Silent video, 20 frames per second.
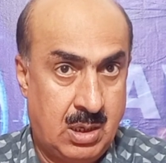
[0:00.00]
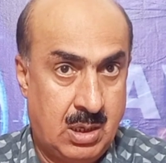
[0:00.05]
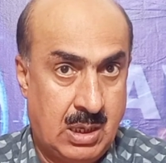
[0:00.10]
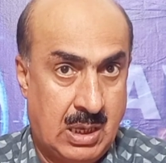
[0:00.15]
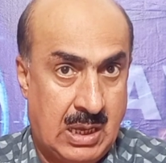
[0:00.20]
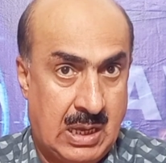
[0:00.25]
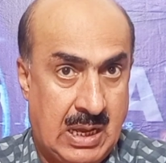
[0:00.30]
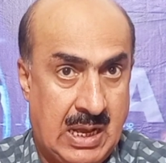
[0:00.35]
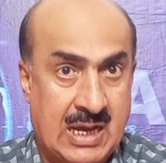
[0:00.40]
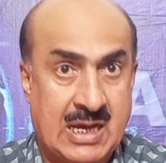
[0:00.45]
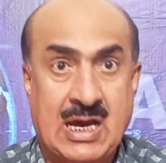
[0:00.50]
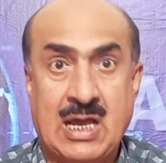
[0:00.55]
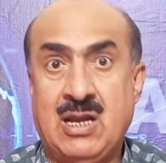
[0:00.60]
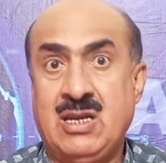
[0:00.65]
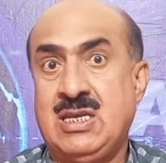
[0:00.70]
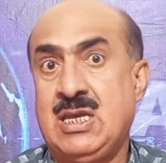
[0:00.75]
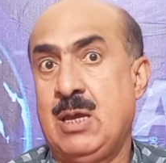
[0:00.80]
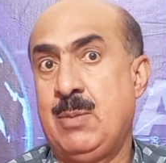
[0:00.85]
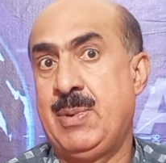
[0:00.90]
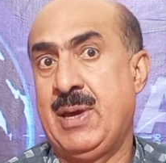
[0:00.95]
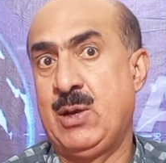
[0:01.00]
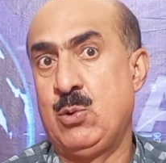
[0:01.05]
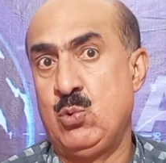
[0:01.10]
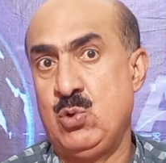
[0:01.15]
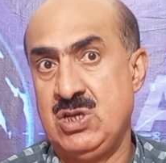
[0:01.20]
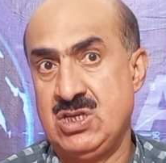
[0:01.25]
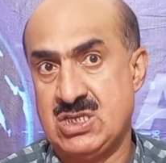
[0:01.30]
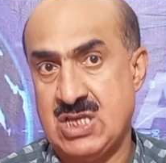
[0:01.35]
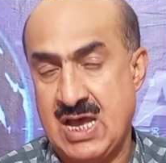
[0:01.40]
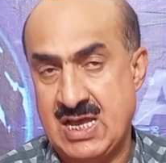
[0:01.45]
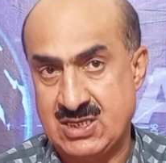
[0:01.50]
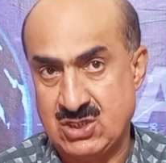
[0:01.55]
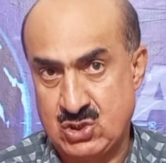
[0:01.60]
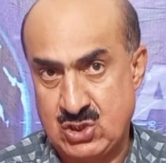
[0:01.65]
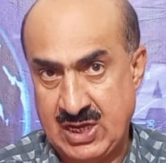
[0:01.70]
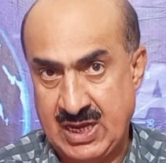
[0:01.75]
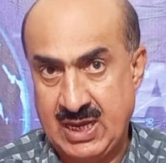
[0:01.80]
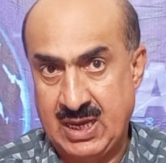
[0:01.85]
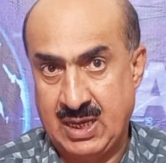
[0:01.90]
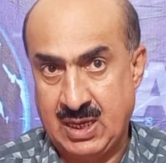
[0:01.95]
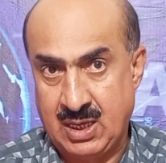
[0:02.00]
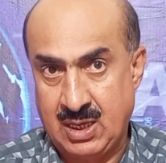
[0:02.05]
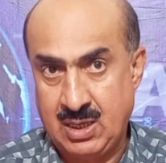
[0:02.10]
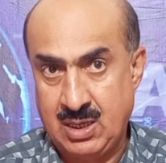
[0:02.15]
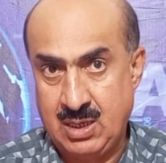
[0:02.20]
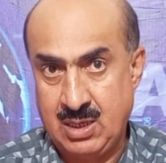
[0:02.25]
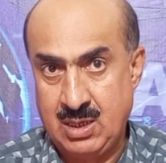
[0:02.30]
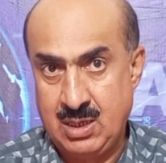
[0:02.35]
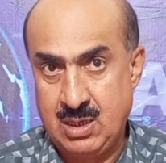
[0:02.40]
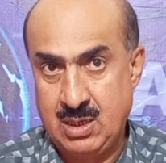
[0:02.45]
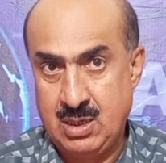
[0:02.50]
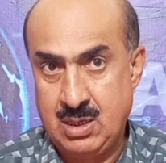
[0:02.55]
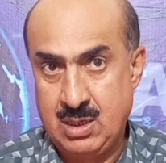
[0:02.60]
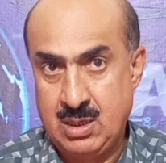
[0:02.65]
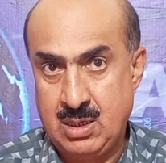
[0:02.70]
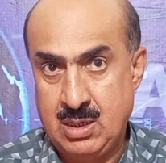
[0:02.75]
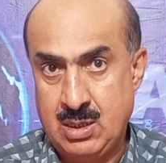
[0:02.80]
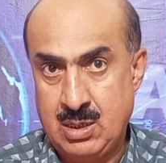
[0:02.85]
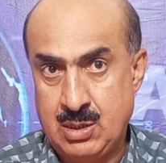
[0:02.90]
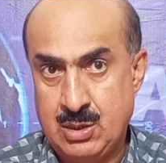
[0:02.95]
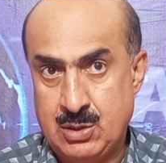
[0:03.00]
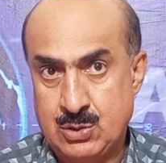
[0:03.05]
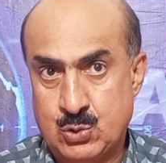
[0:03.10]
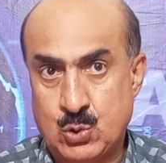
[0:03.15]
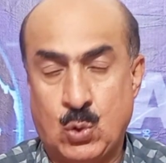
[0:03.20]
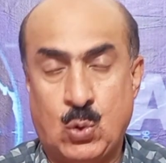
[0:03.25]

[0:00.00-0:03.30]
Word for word: अगर ये बैरूनी साजिश है तो